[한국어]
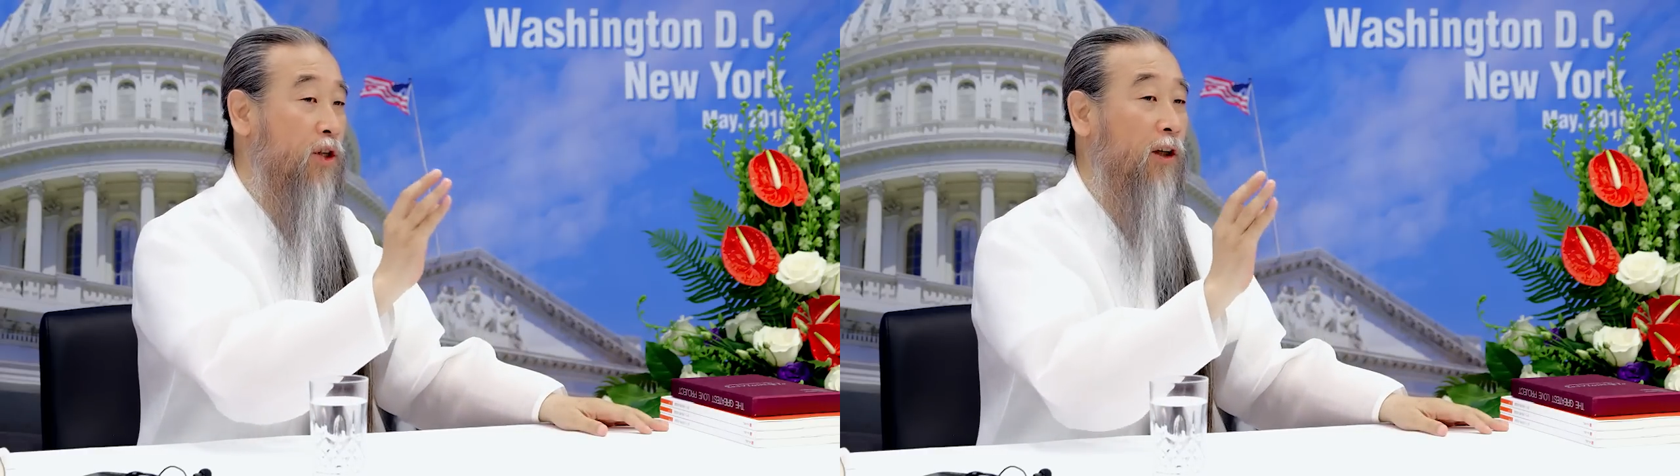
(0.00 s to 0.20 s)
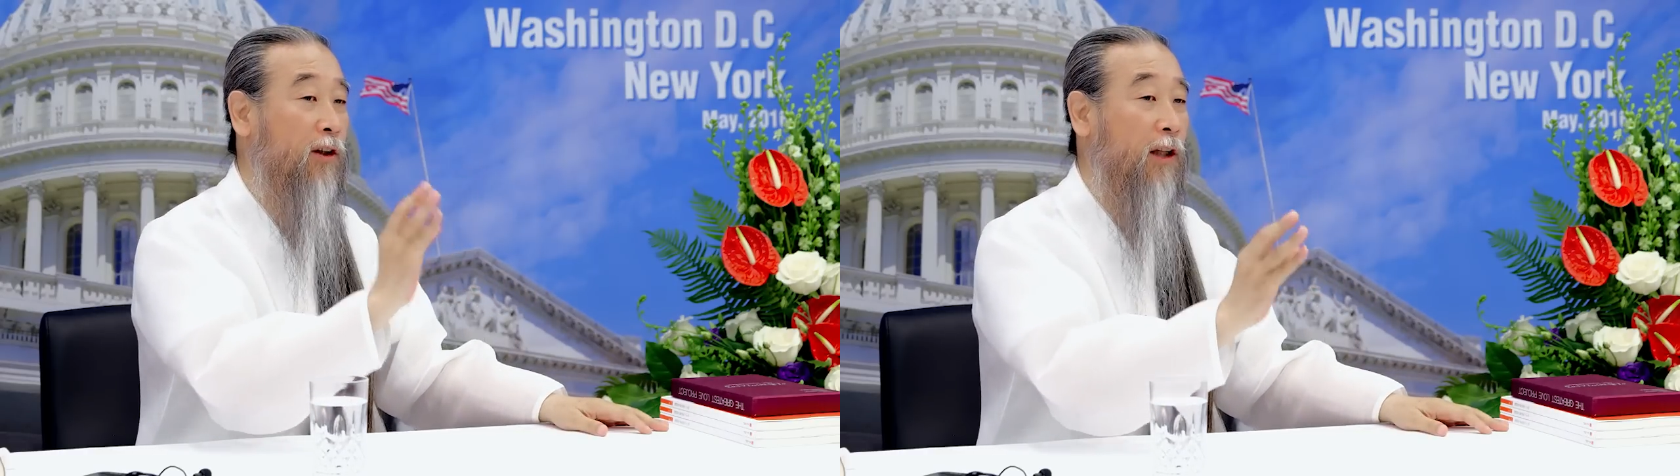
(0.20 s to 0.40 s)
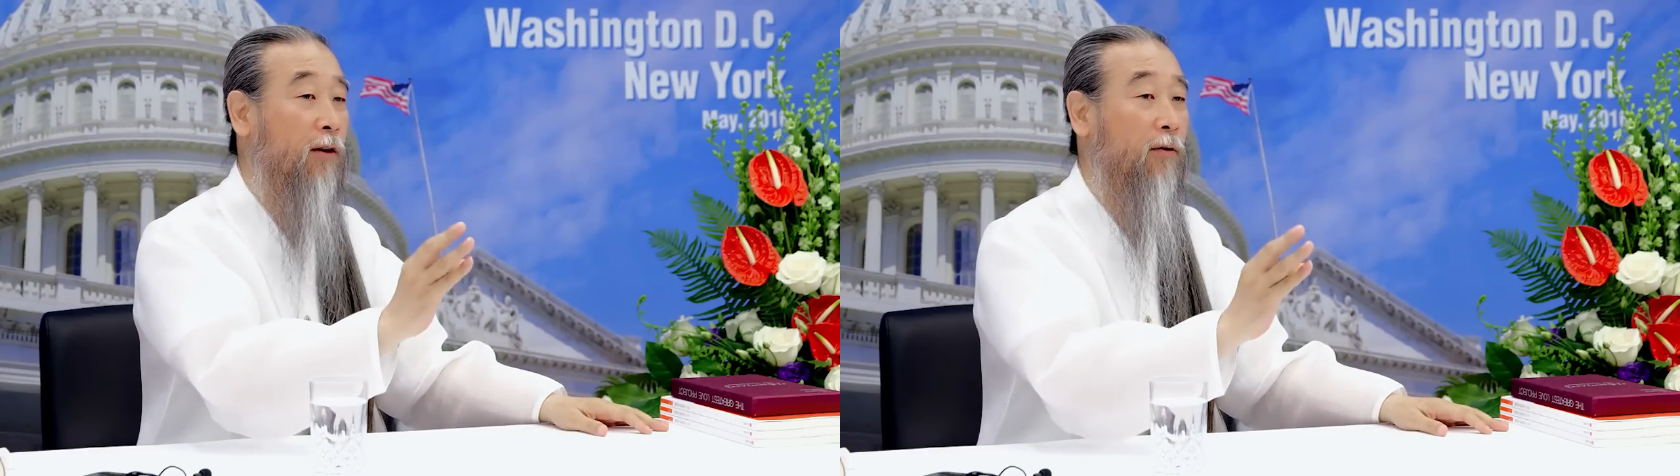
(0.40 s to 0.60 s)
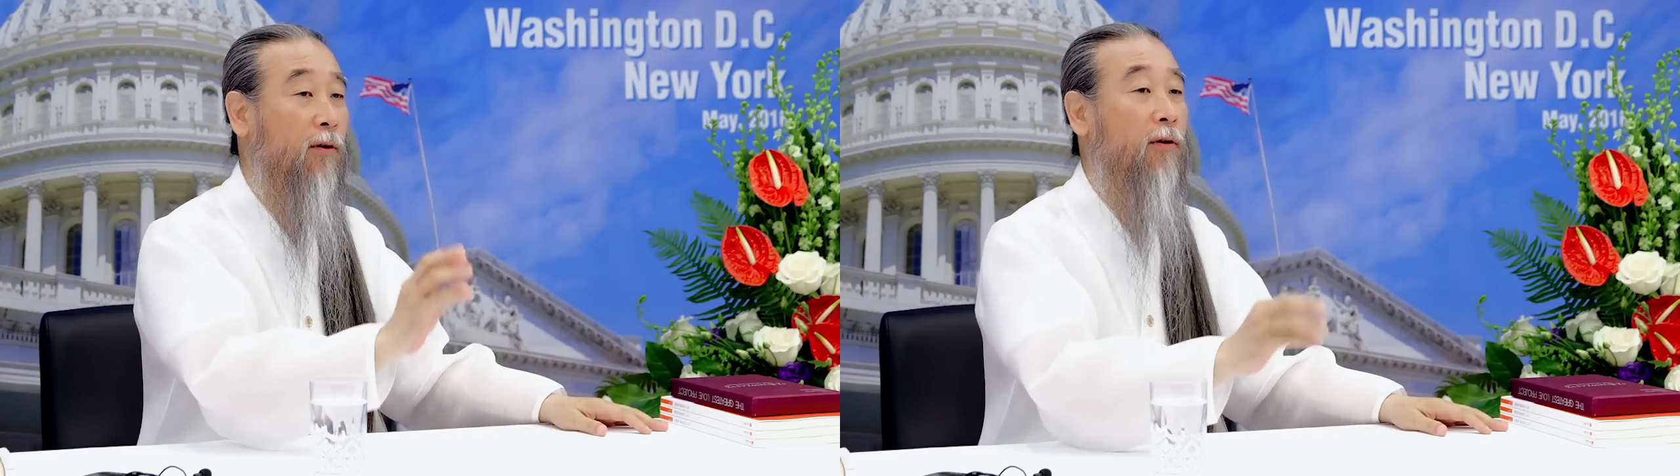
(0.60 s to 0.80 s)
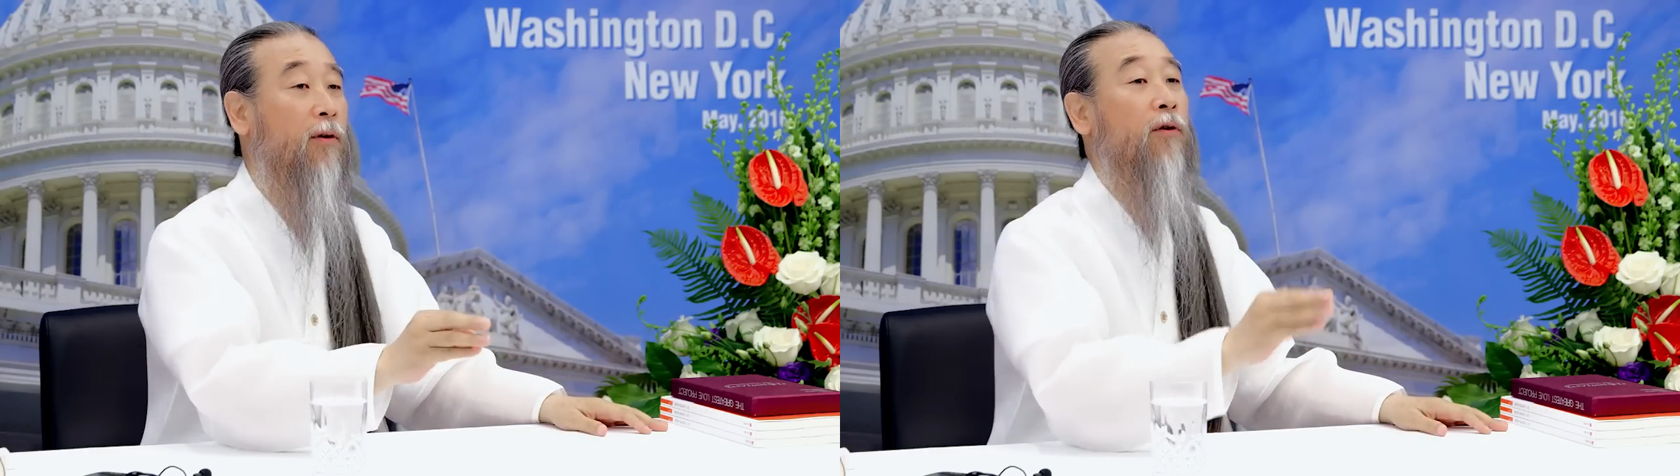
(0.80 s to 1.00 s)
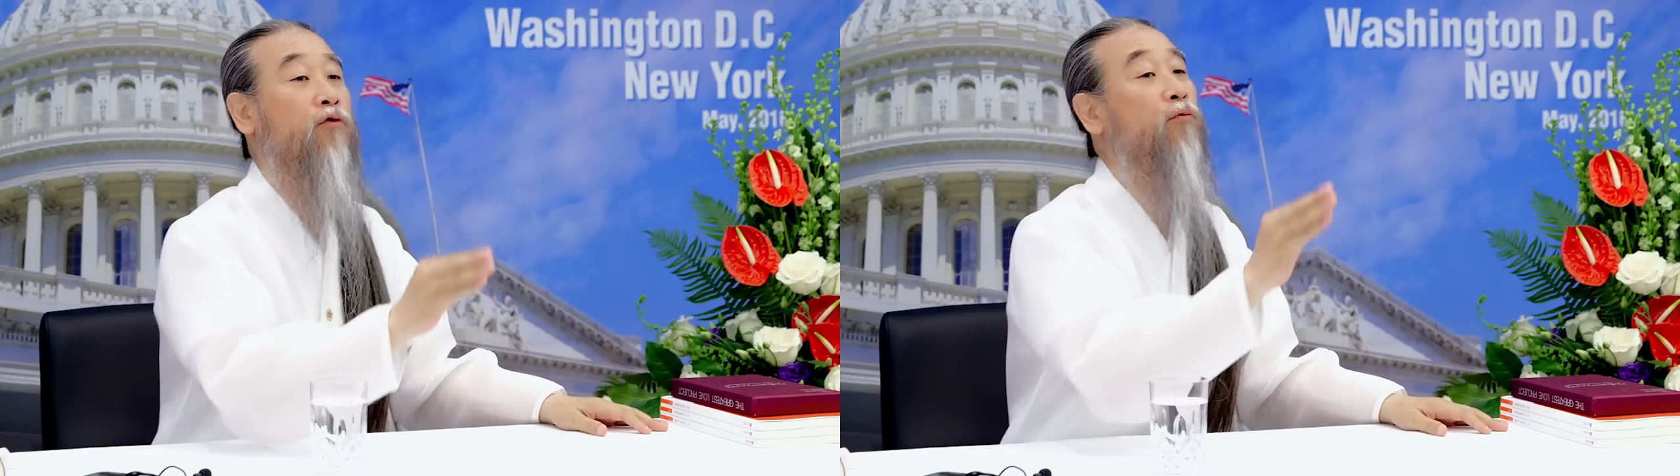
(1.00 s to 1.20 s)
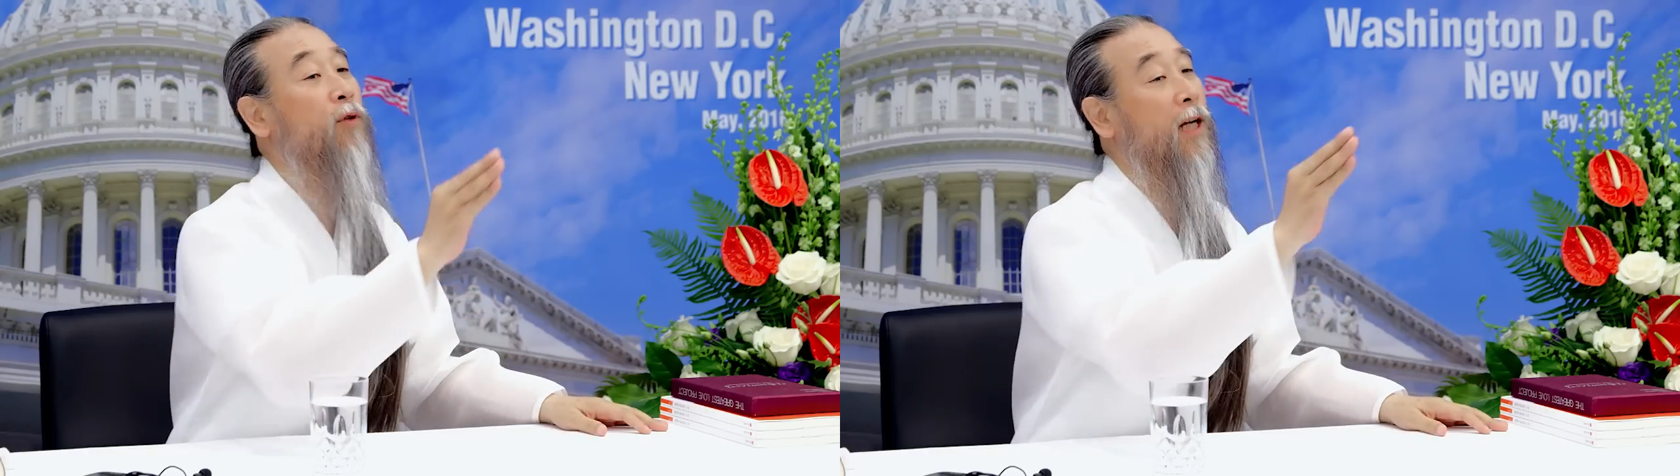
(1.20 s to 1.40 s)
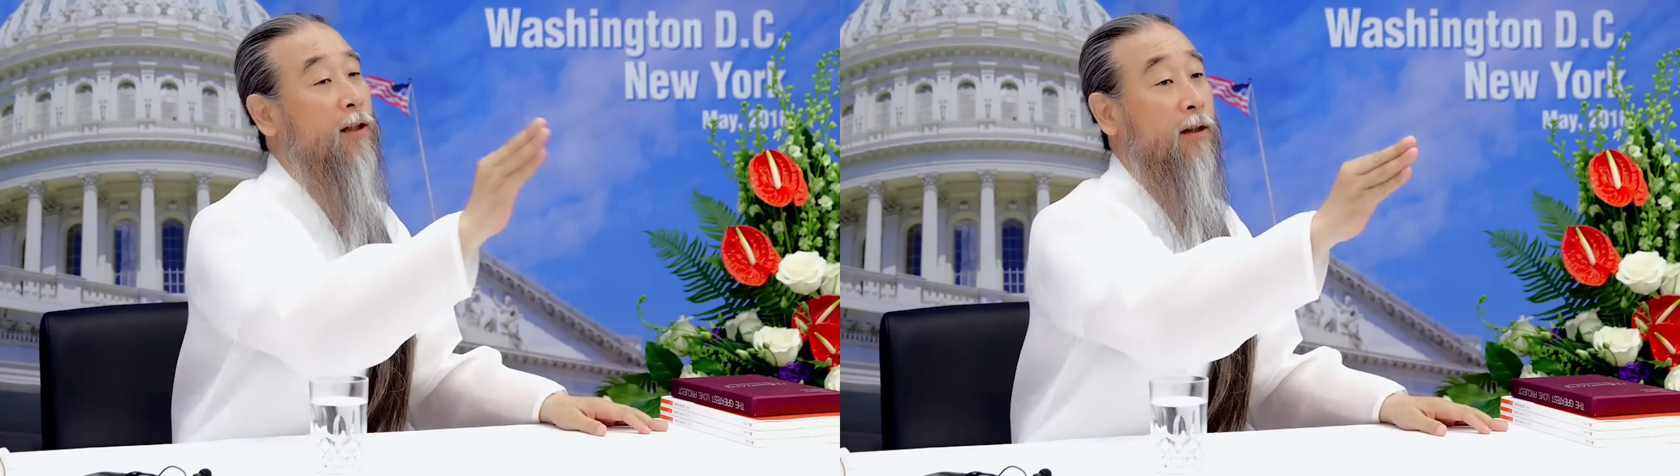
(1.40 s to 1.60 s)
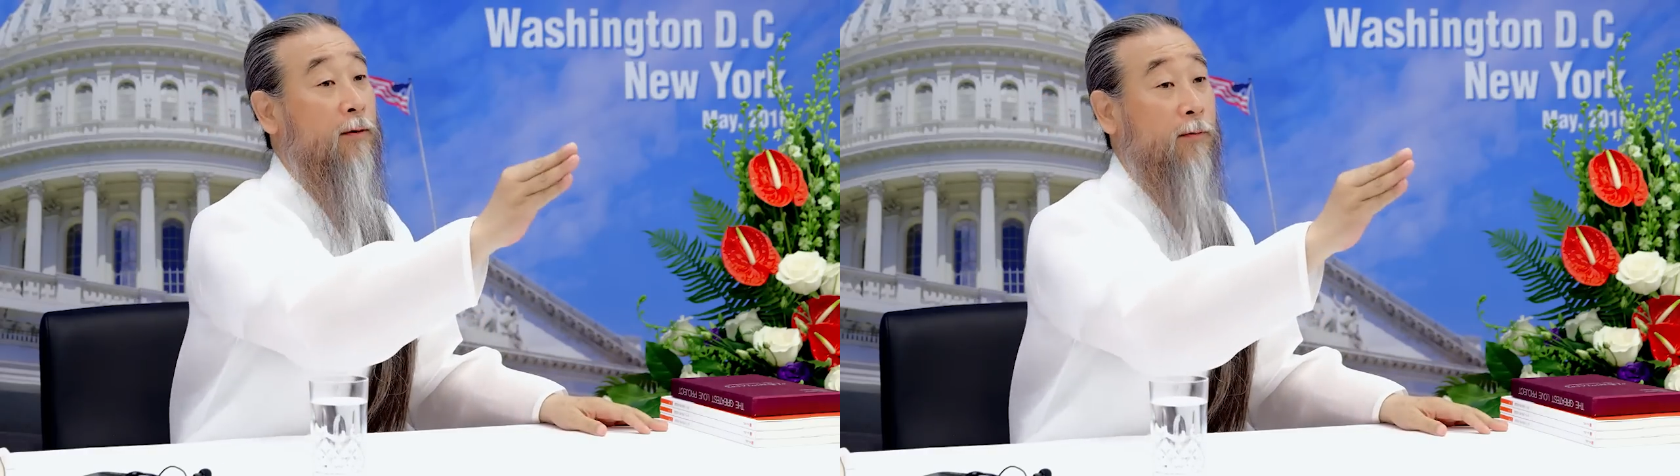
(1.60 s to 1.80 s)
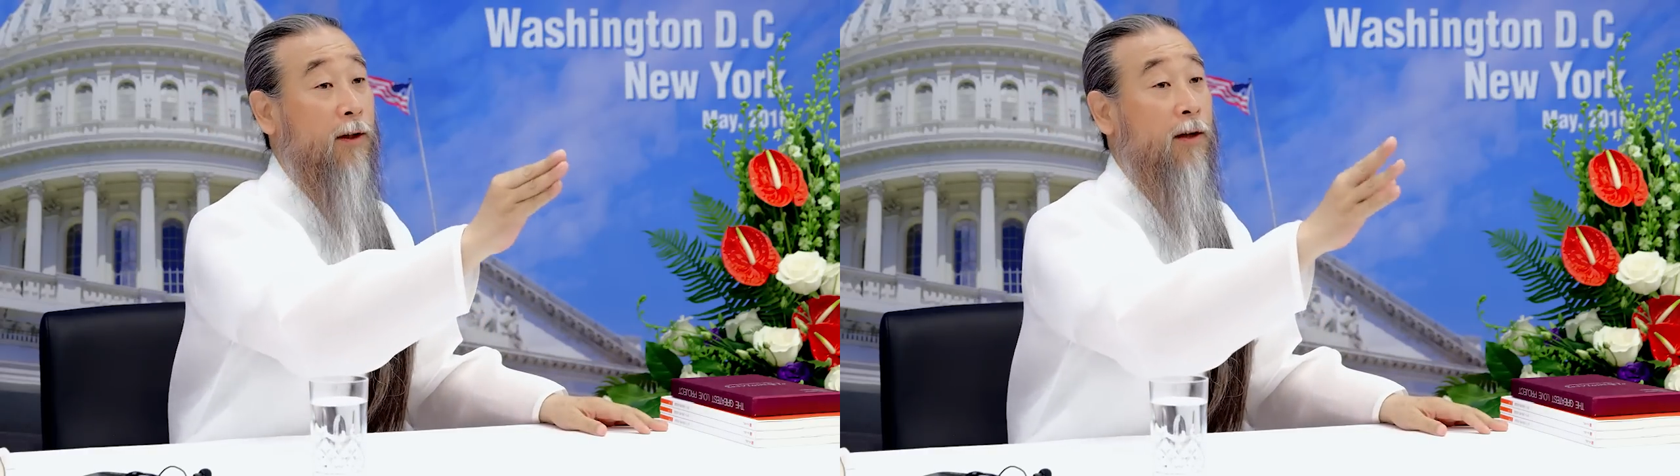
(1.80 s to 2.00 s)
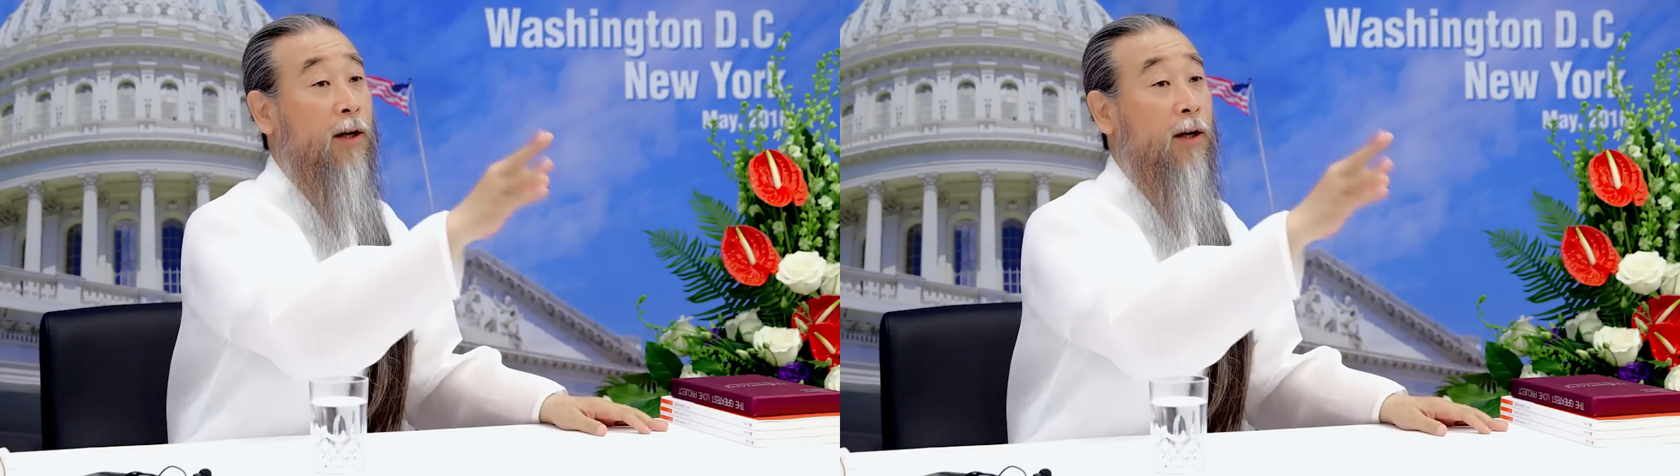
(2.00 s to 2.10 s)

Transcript: 절대로 주면 안 되는 겁니다.